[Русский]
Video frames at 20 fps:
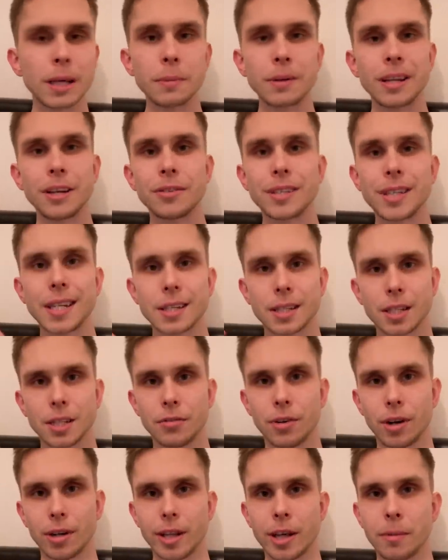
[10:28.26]
там не все
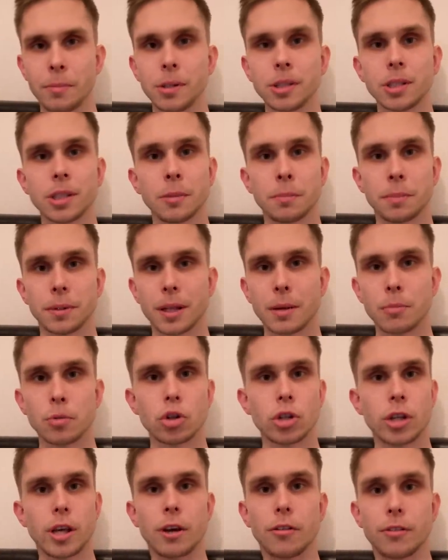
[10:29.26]
цифры написаны,
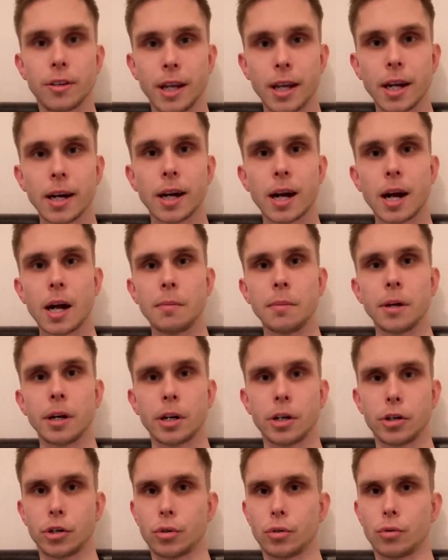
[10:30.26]
потому что я вне
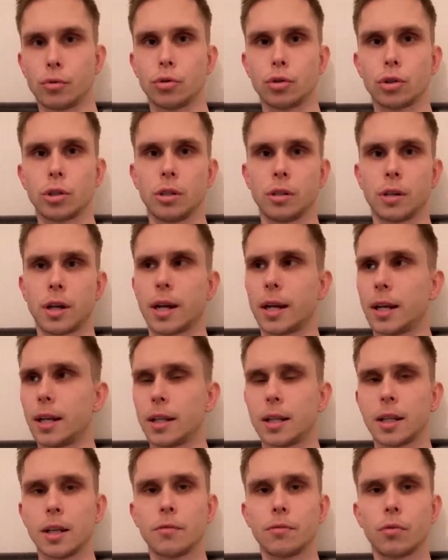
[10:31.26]
камеры еще кушал
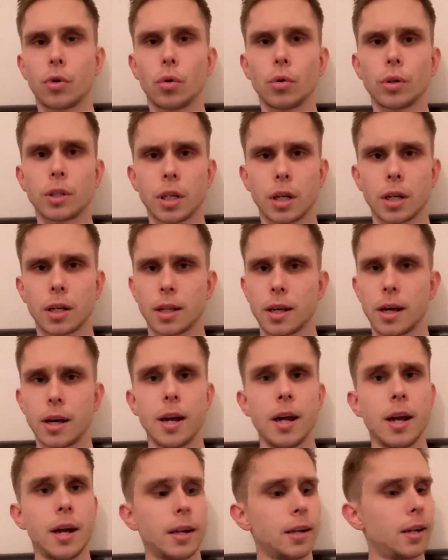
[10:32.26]
какие-то там фруктики,
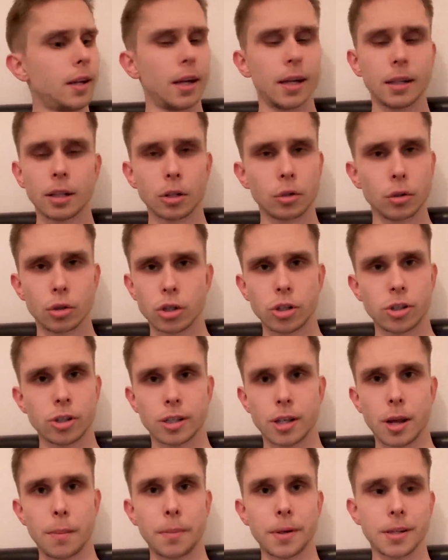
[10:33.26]
да, и это тоже не
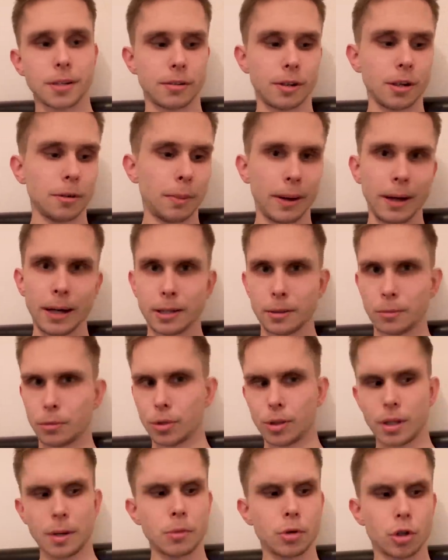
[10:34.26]
записывал,
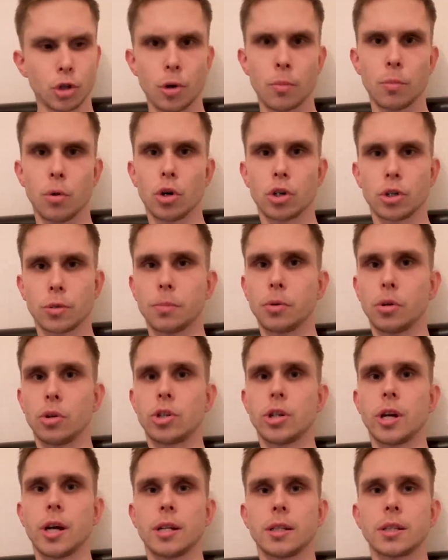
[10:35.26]
поэтому там еще больше
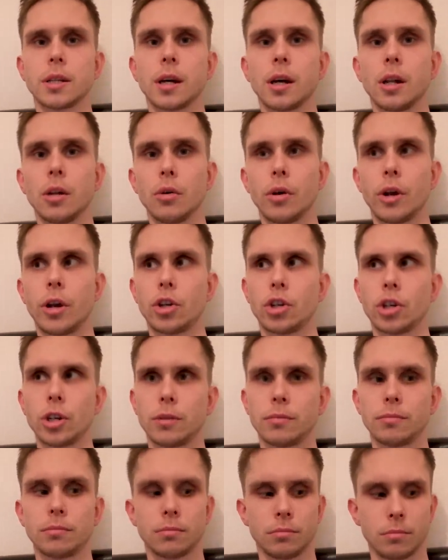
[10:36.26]
получается калорий, чем